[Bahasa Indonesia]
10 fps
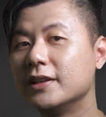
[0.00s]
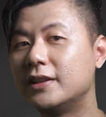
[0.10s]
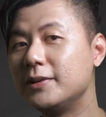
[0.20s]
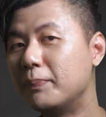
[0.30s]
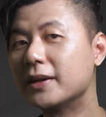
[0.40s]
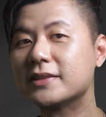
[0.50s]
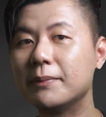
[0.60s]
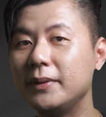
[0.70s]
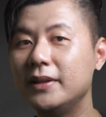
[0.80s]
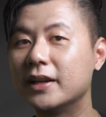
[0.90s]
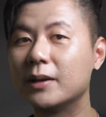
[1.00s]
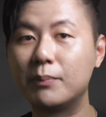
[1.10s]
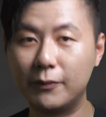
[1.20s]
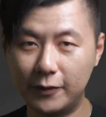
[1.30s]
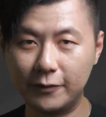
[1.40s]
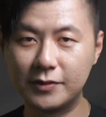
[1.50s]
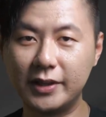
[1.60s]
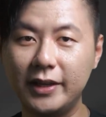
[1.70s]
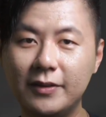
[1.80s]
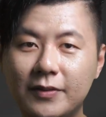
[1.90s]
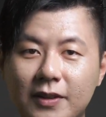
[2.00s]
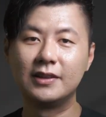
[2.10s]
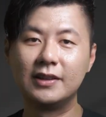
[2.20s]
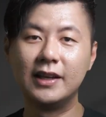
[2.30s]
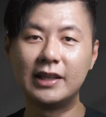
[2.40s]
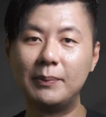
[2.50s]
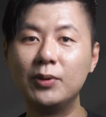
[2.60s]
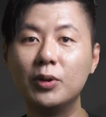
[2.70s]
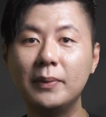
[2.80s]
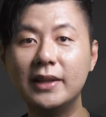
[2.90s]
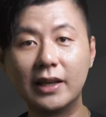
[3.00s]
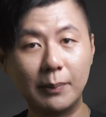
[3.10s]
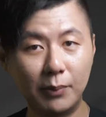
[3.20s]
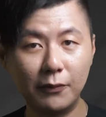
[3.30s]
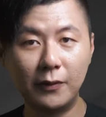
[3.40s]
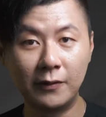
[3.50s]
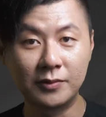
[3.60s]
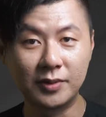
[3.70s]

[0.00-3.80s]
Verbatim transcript: dipaksa pindah ke proof of stake. Nah, tapi untuk pindah ke proof of